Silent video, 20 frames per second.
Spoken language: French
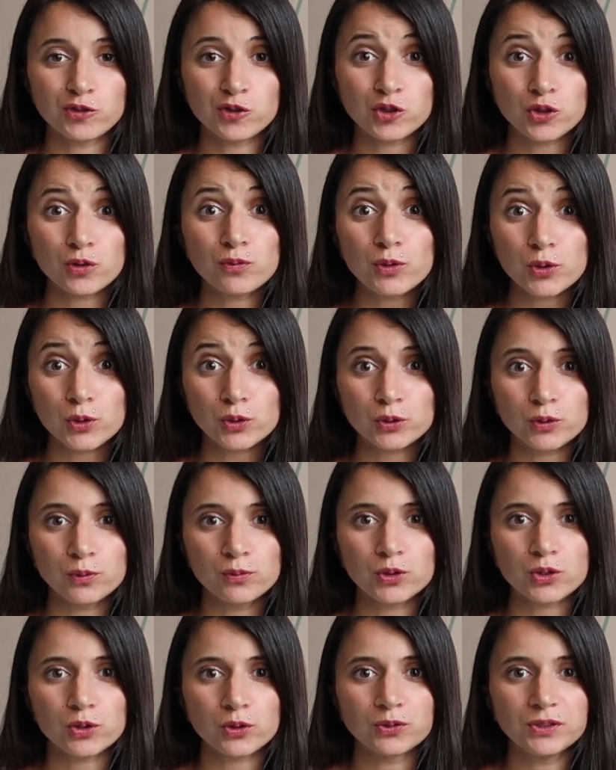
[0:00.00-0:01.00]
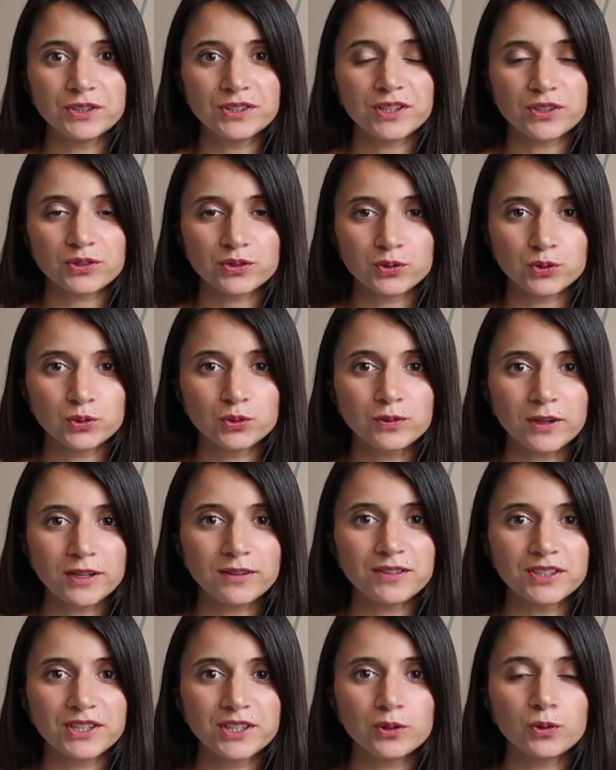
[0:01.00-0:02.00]
Je vous retrouve aujourd'hui dans une
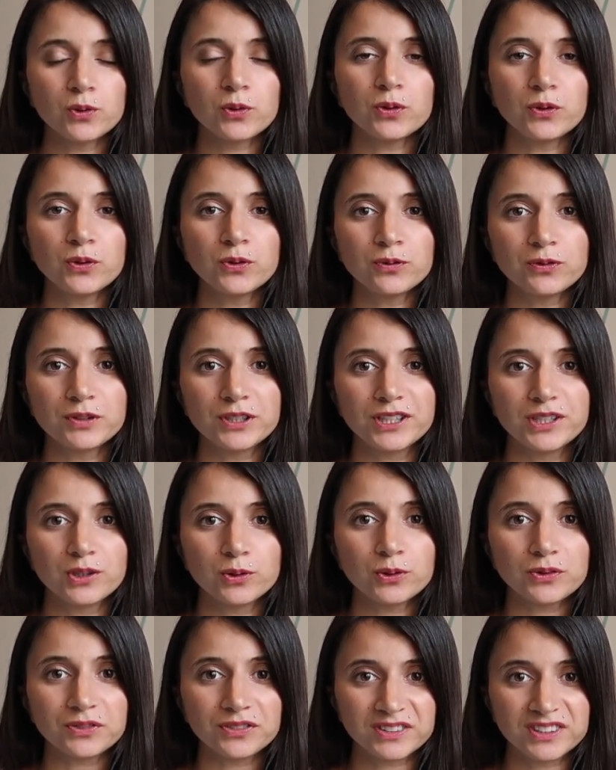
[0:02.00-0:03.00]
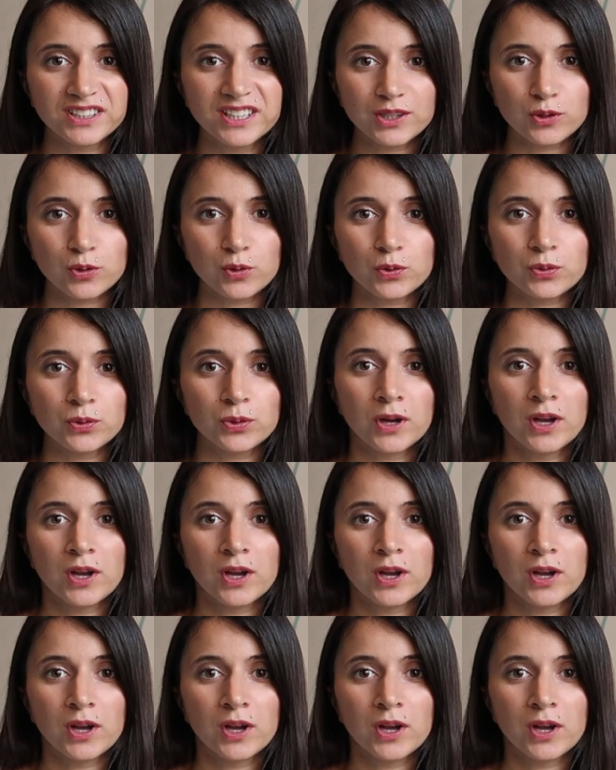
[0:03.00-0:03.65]
nouvelle vidéo, une vidéo déco.